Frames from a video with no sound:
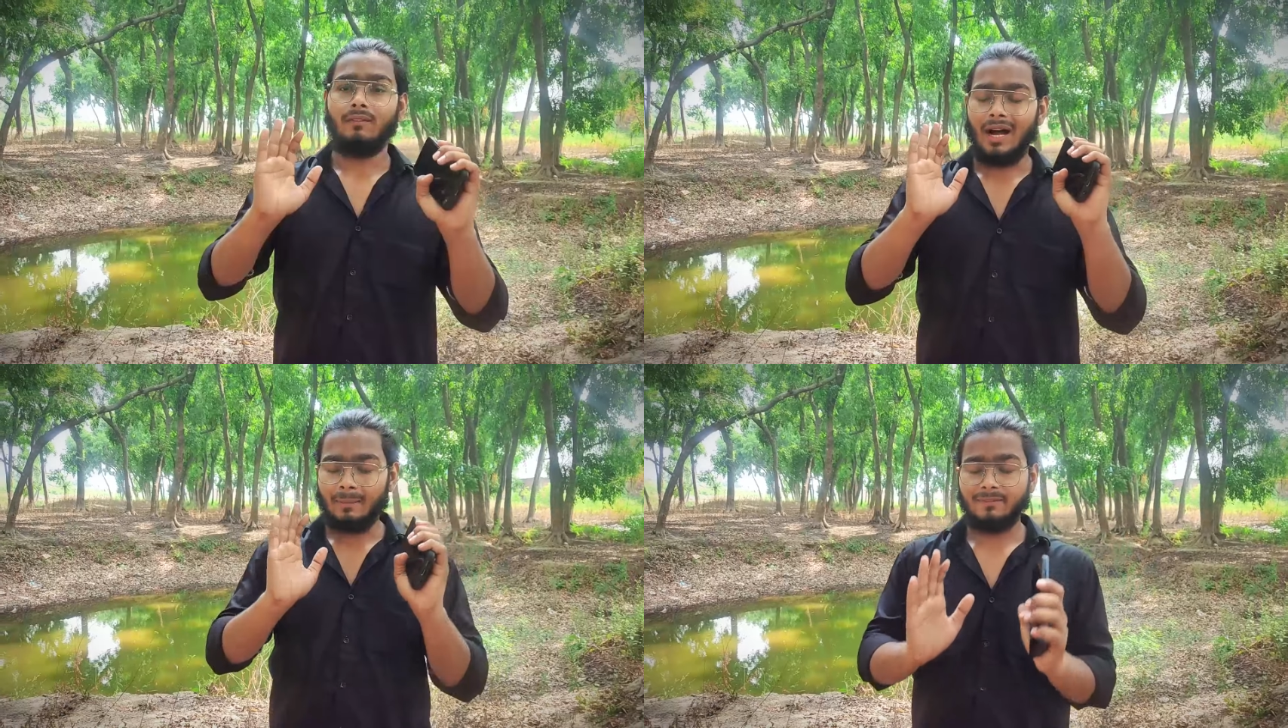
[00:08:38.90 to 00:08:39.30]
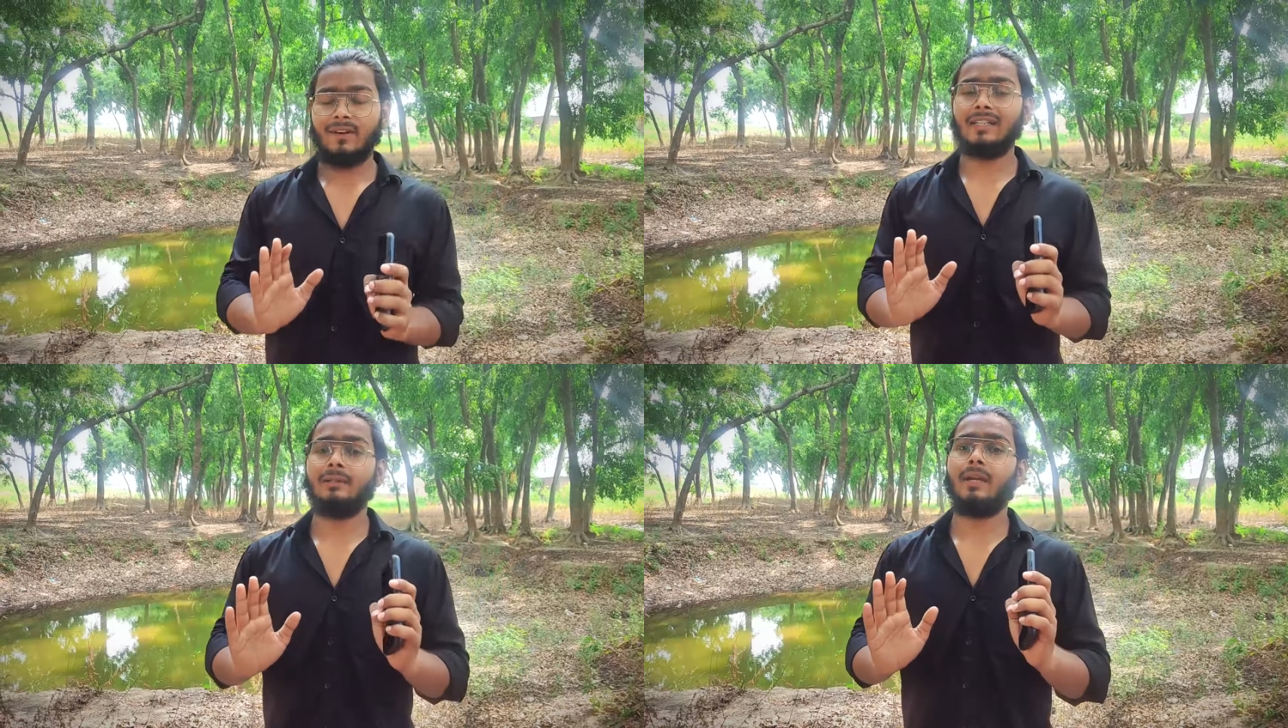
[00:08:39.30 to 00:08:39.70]
वहाँ
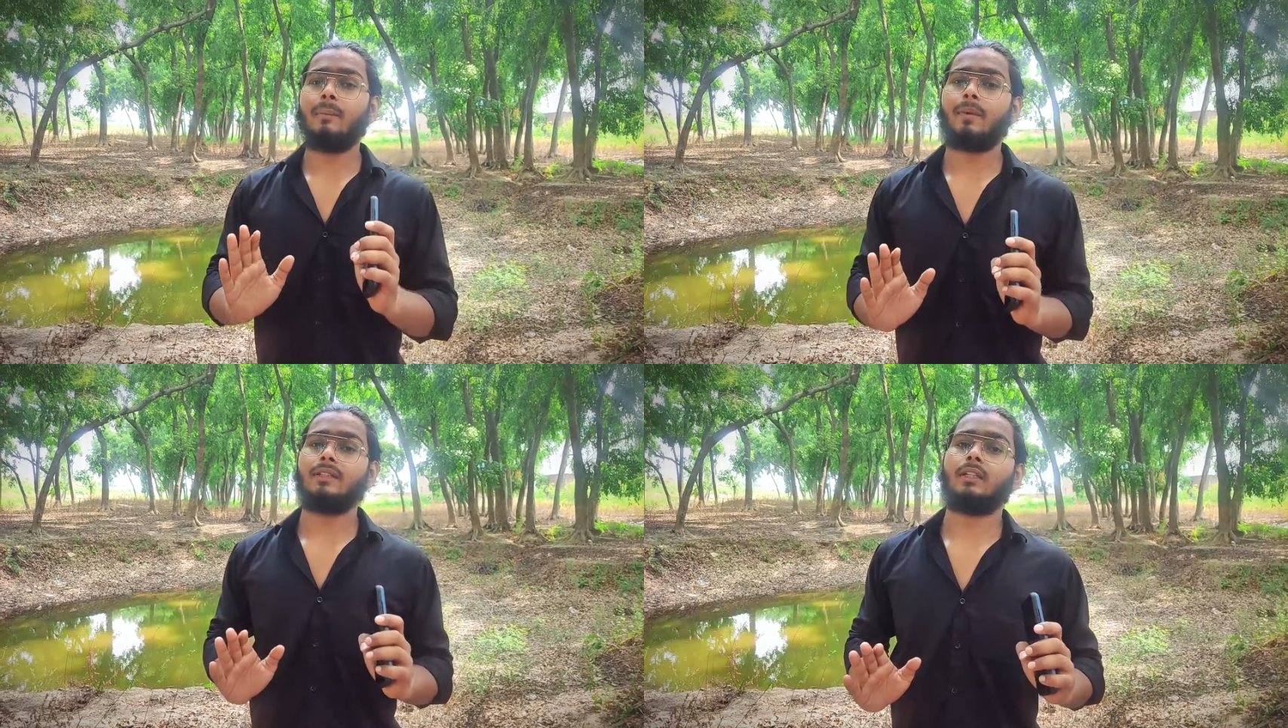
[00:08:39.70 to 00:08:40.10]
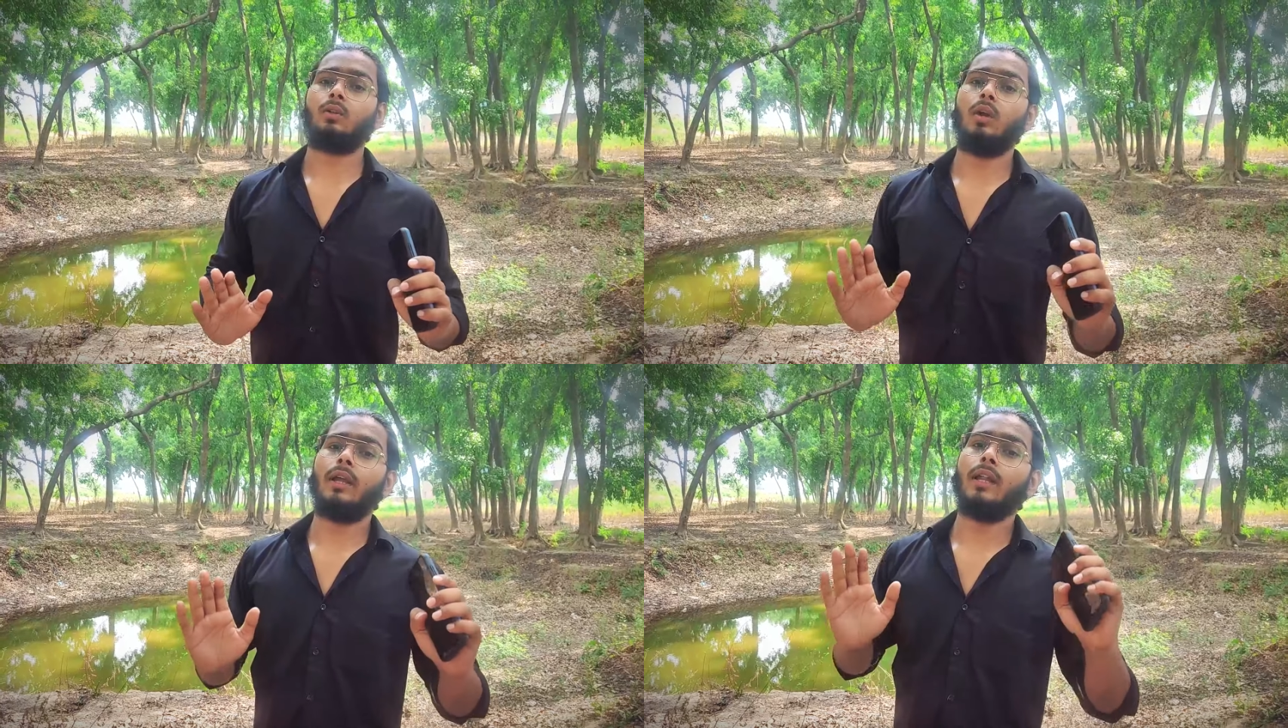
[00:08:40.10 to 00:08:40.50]
वहाँ से भी आप कर
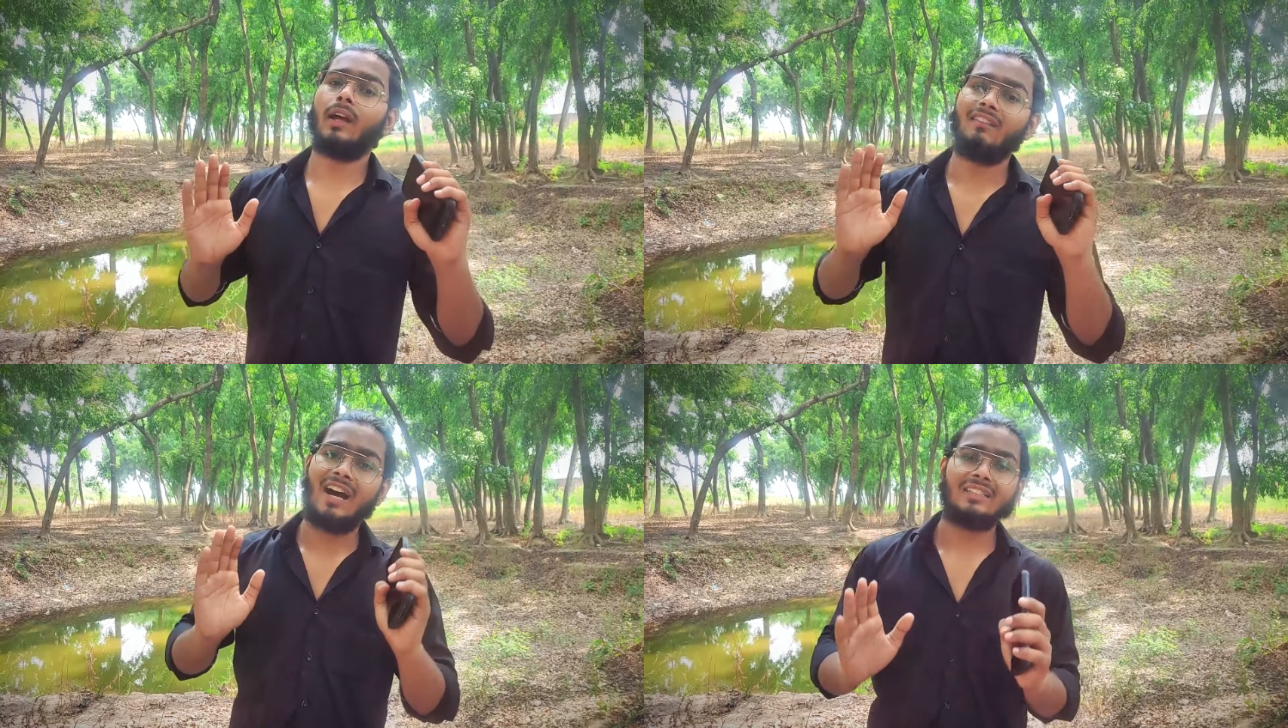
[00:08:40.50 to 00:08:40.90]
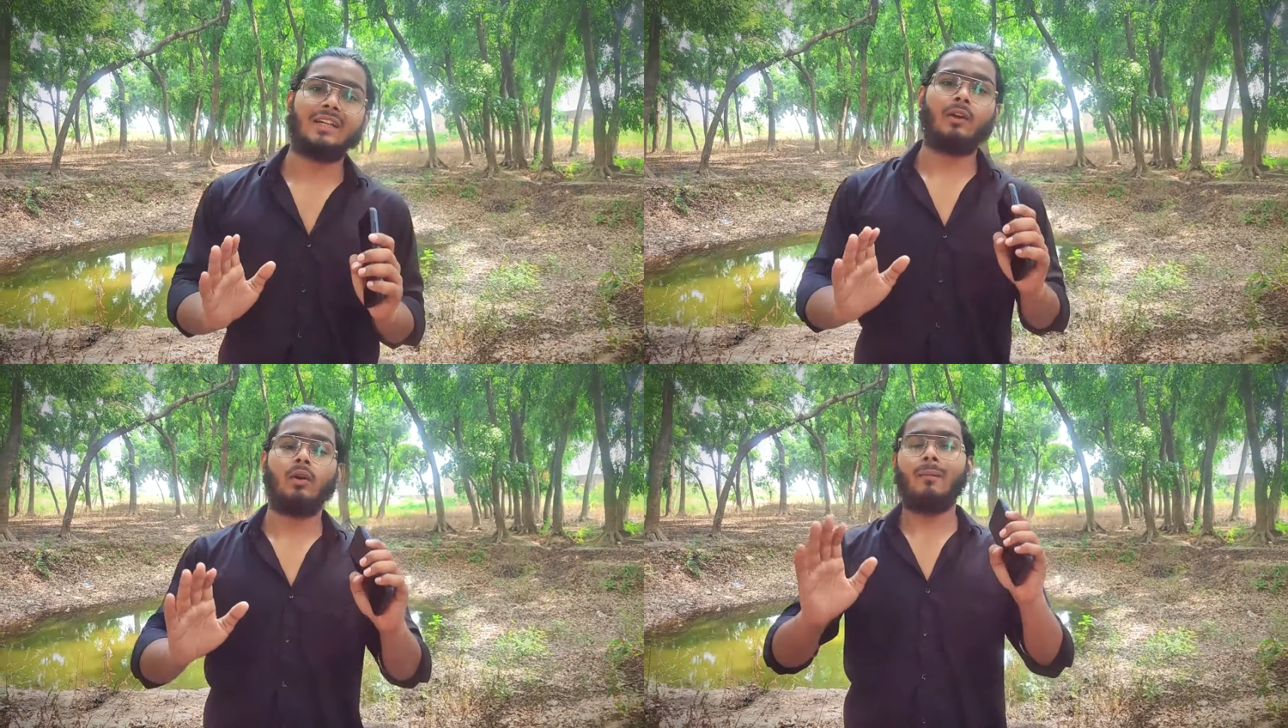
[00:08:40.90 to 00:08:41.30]
सकते हो लेकिन अगर वहाँ से
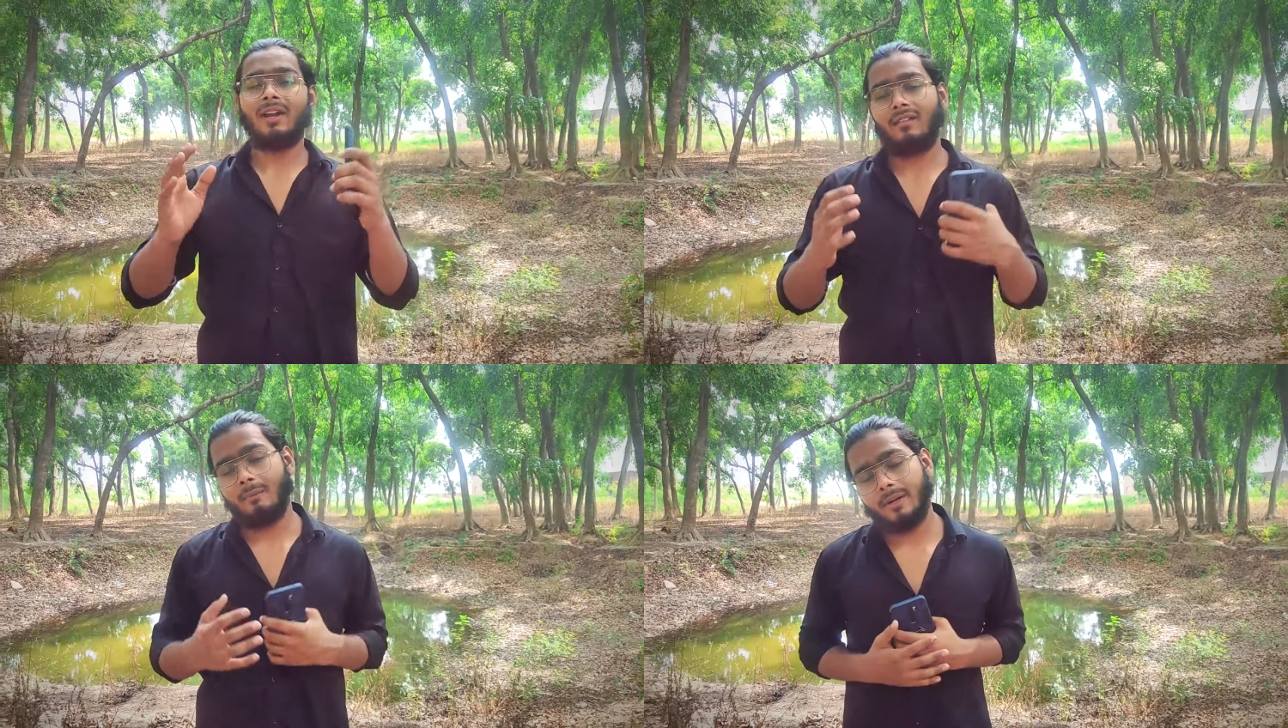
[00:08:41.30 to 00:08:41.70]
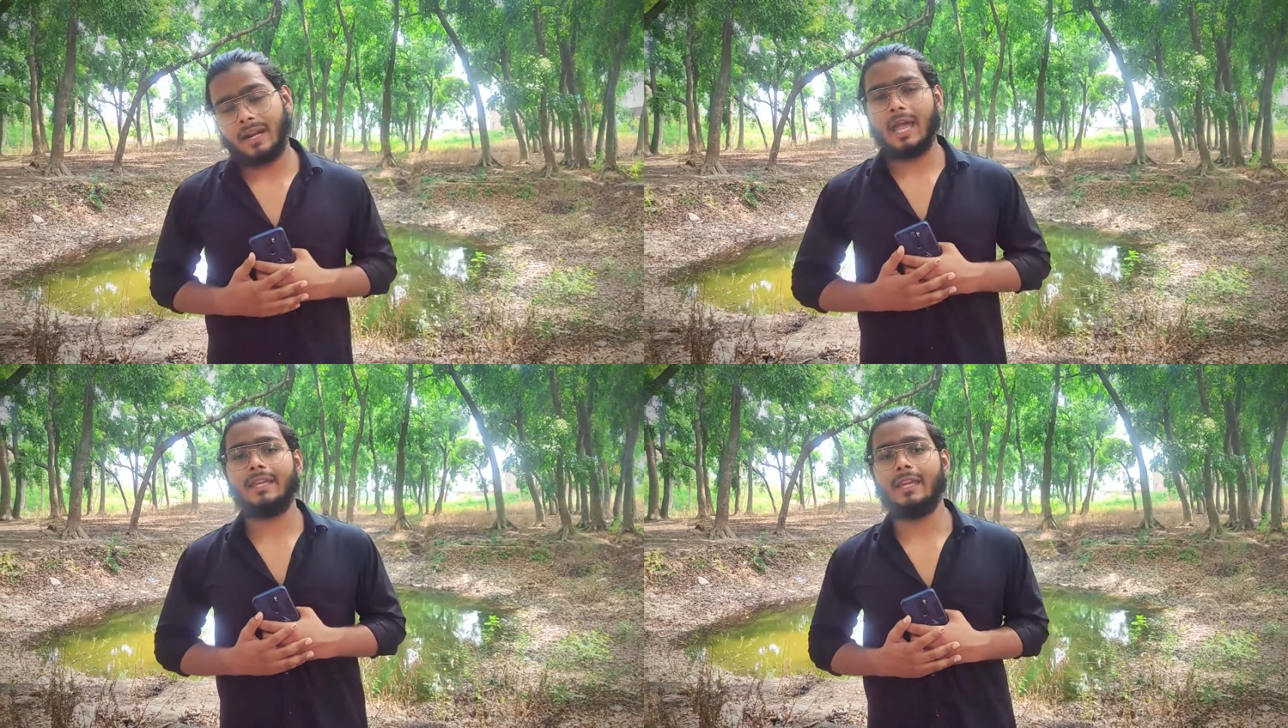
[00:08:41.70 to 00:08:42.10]
करोगे मैंने वहाँ पर
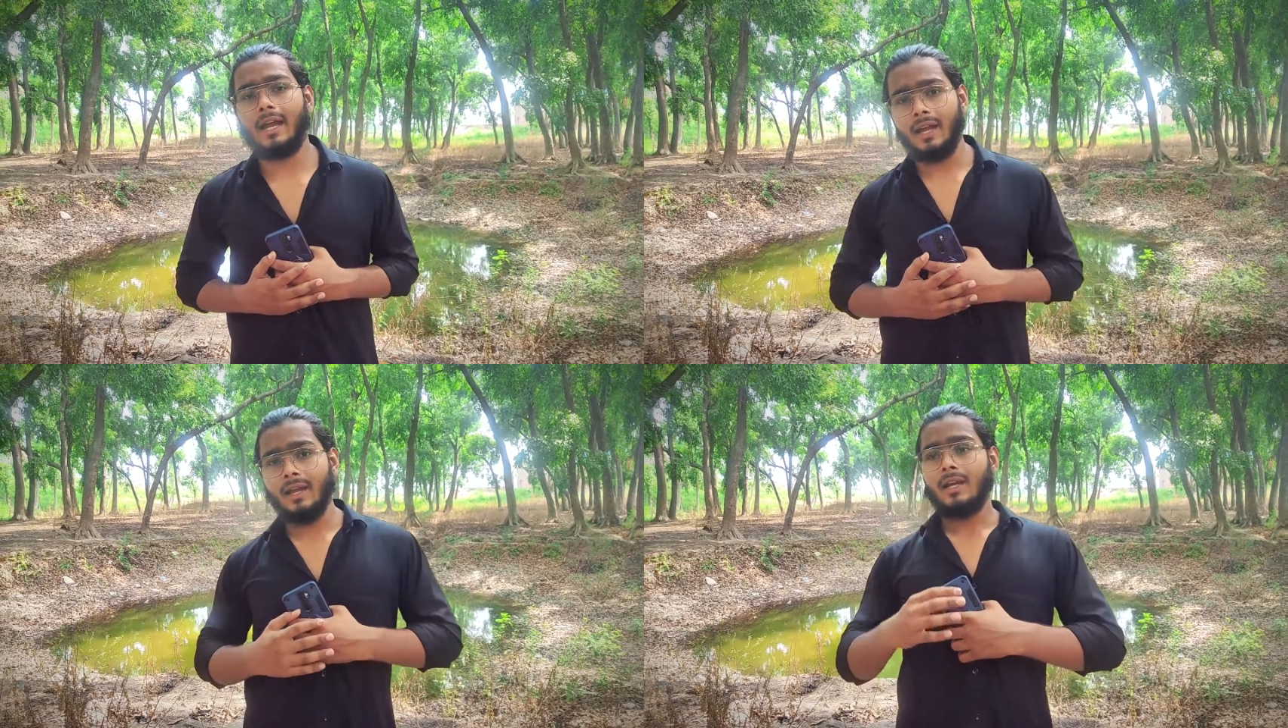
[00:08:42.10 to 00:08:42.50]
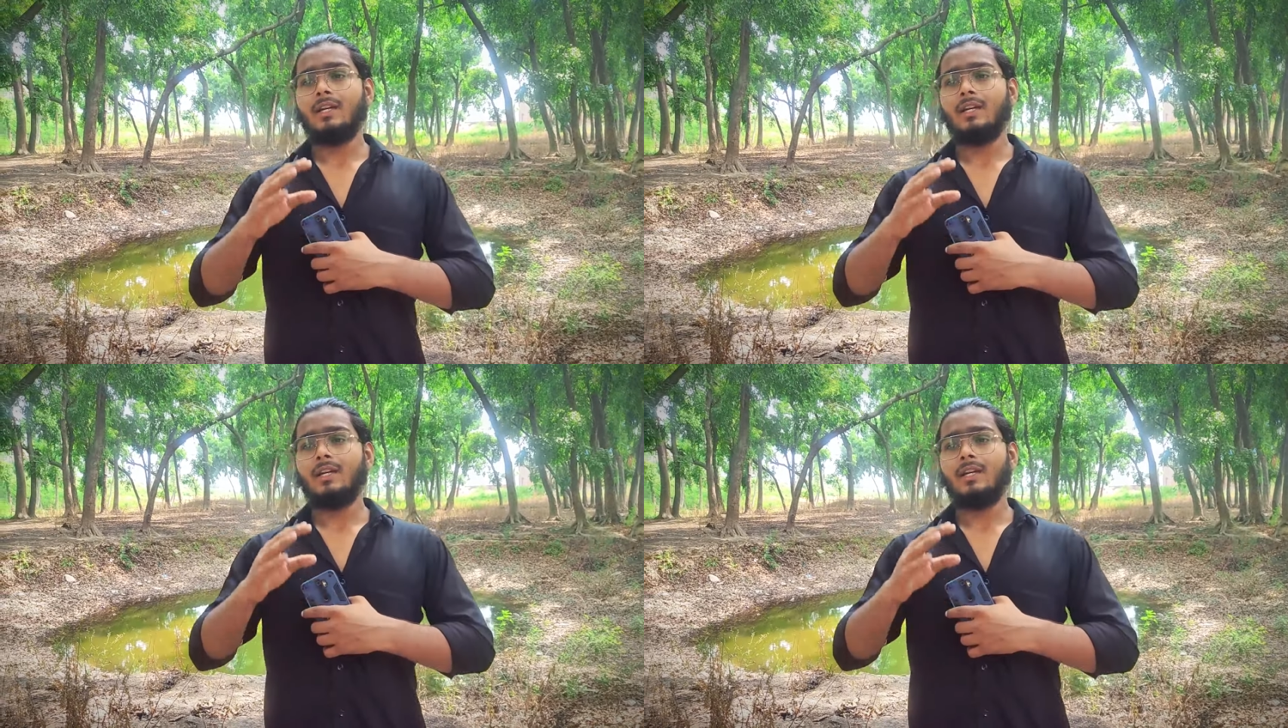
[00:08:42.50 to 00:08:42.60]
ट्राई किया है